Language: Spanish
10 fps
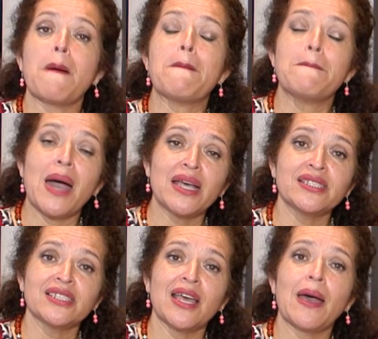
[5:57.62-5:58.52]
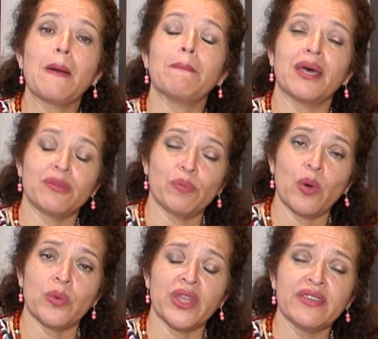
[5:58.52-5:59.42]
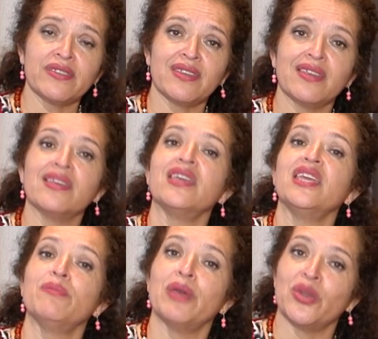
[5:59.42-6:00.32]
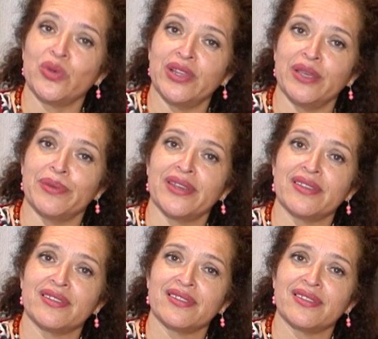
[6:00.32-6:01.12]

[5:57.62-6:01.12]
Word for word: más, más pobres y menos libres.